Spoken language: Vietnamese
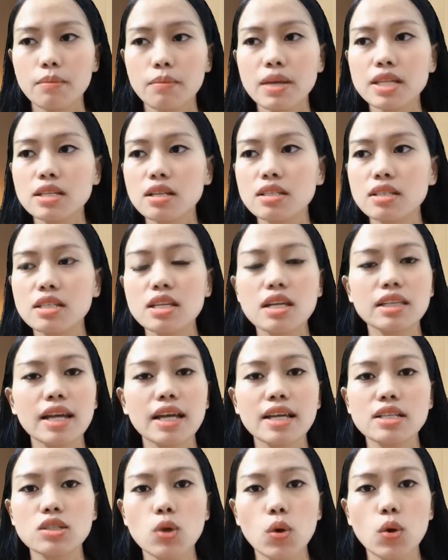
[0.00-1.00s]
bây giờ chia
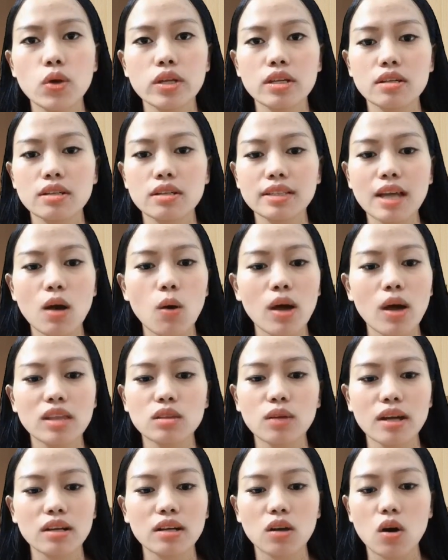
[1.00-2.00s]
tay rồi thì người ta
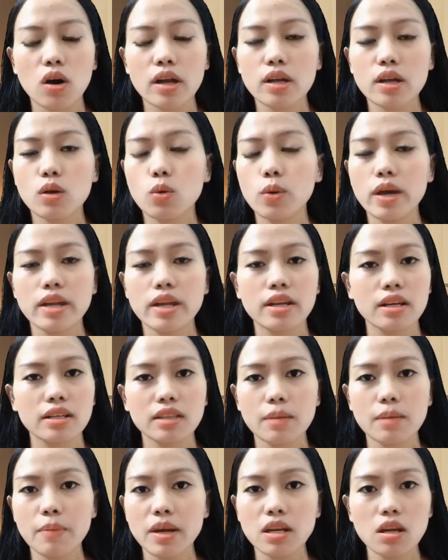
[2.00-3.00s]
hoàn toàn có cái quyền để
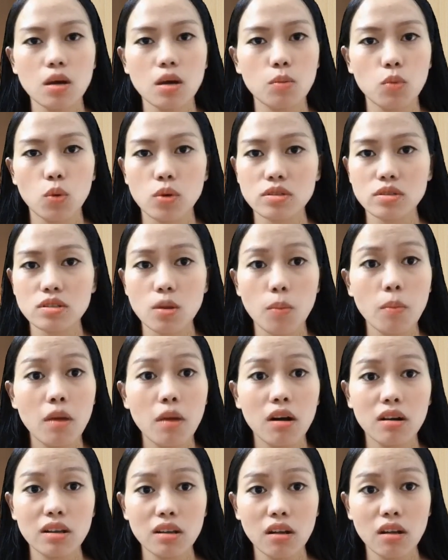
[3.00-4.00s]
người ta bắt đầu một cuộc sống
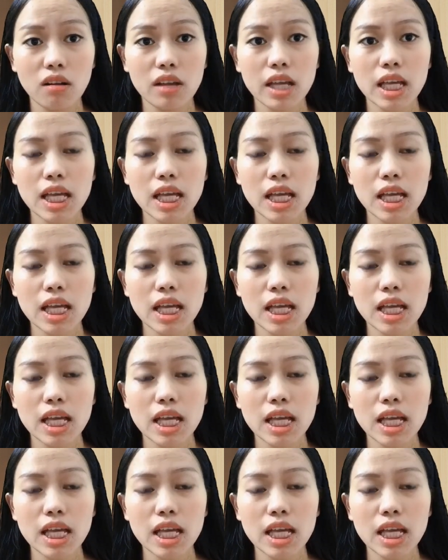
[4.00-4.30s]
mới thôi